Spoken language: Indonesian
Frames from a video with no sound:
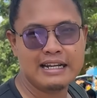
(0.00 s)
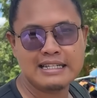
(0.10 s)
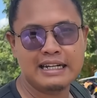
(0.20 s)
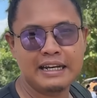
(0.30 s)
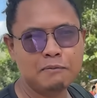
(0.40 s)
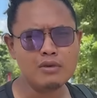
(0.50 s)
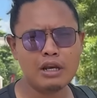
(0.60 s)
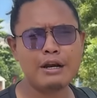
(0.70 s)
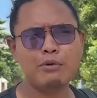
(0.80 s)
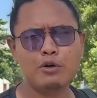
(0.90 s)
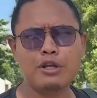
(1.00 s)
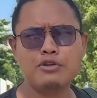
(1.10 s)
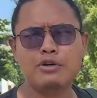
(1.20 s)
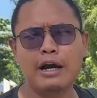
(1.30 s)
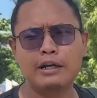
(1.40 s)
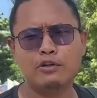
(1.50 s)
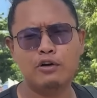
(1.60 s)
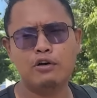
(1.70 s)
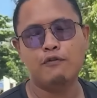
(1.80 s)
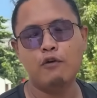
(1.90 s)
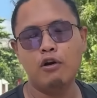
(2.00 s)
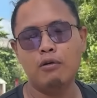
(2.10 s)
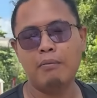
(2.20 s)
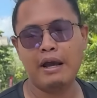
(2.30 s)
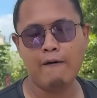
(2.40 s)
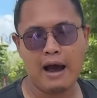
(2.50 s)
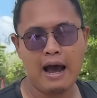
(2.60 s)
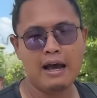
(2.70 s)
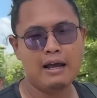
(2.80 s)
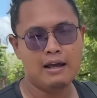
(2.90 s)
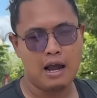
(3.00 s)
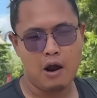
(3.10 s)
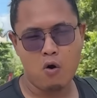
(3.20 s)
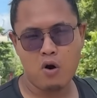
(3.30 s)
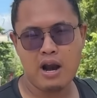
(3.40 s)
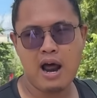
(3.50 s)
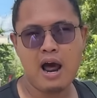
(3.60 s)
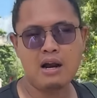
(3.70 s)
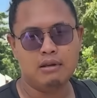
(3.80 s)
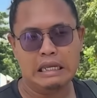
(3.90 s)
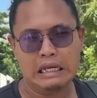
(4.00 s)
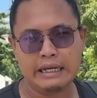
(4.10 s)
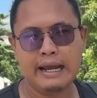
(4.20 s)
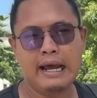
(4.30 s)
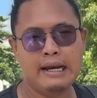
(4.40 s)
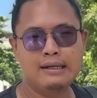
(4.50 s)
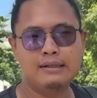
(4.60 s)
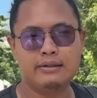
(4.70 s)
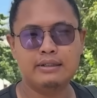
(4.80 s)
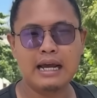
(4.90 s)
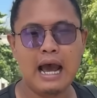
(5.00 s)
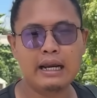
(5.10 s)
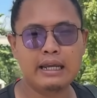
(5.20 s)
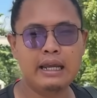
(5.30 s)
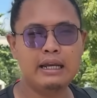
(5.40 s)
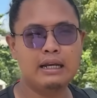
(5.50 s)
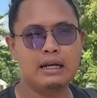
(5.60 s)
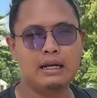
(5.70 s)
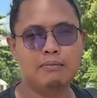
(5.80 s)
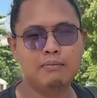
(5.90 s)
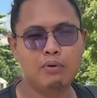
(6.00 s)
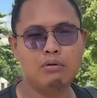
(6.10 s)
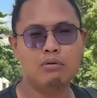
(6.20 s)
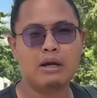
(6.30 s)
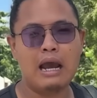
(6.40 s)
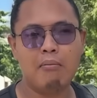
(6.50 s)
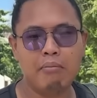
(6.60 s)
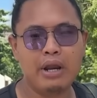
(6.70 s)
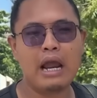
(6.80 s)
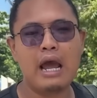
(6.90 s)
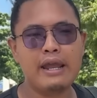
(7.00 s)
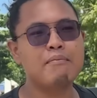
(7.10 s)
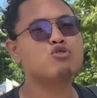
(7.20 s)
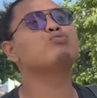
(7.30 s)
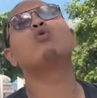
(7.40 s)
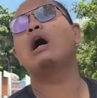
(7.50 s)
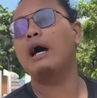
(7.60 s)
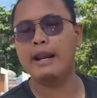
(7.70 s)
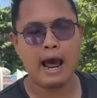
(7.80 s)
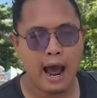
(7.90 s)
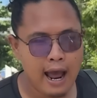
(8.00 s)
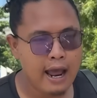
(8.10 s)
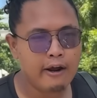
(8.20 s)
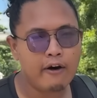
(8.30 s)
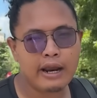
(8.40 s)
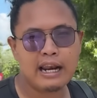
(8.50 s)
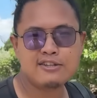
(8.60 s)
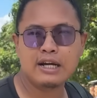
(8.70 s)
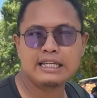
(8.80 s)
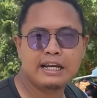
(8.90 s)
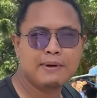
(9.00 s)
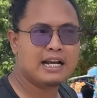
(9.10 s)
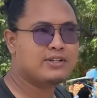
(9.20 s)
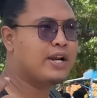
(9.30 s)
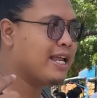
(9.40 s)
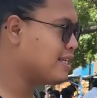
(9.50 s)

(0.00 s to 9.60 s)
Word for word: di sini dan menunya juga itu full mewah udang ikan daging lembu kambing ayam semua ada oke langsung aja gimana kesurannya